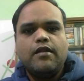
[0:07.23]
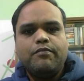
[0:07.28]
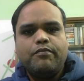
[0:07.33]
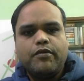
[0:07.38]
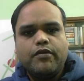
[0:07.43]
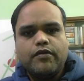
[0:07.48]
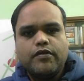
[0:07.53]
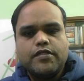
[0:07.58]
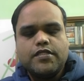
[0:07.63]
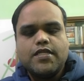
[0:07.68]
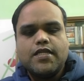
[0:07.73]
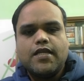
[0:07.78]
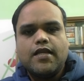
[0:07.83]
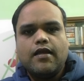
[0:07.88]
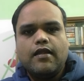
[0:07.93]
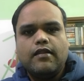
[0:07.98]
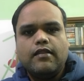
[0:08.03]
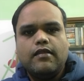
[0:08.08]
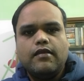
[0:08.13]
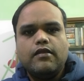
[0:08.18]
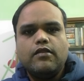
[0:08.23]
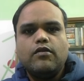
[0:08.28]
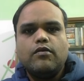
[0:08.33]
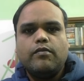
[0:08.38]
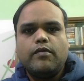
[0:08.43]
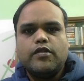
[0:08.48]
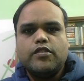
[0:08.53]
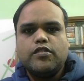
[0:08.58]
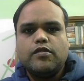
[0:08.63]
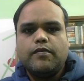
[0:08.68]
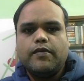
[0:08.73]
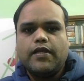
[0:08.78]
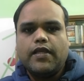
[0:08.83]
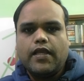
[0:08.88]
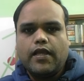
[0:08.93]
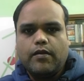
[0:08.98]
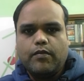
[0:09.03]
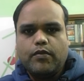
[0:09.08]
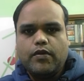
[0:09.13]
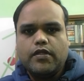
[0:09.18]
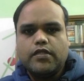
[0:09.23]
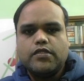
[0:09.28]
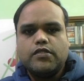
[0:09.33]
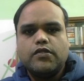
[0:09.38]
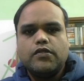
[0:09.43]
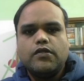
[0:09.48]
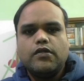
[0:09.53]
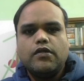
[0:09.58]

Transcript: প্রিয় শিক্ষার্থী তোমরা সবাই কেমন আছো